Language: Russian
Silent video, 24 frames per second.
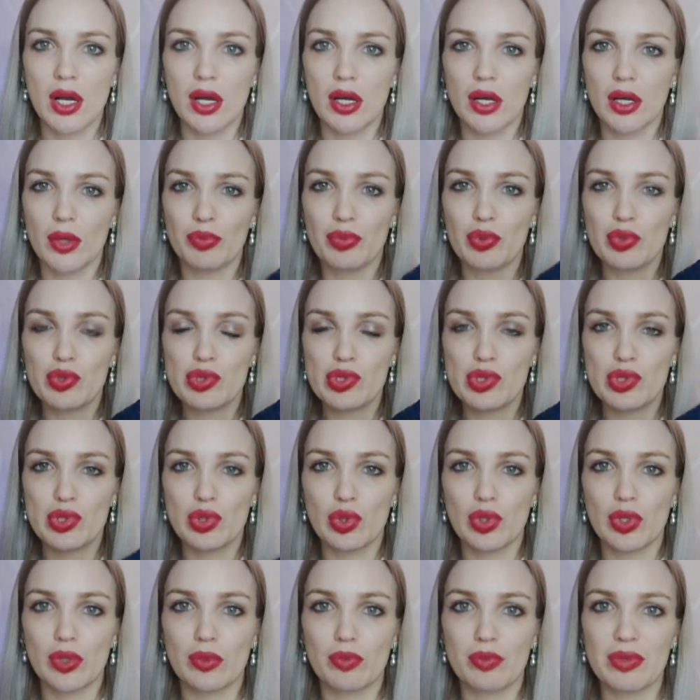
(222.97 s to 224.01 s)
э, бюст
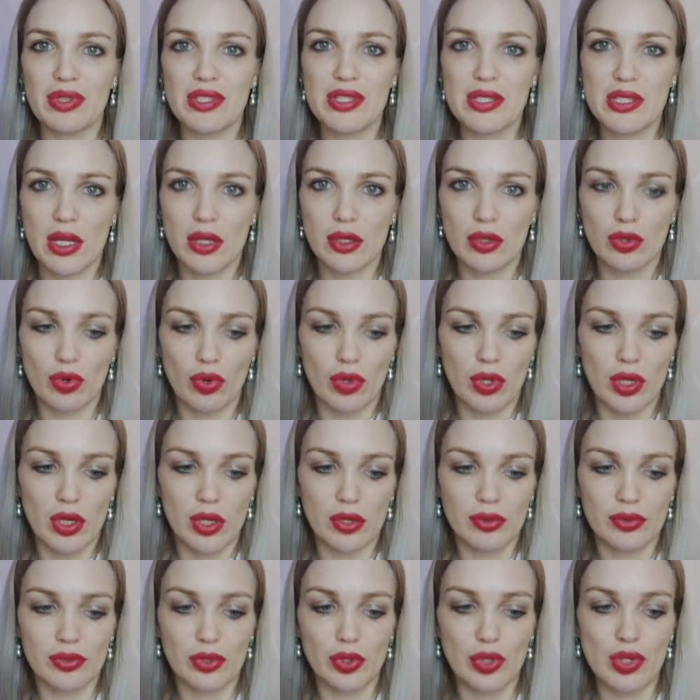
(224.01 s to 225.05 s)
стоит 50 долларов.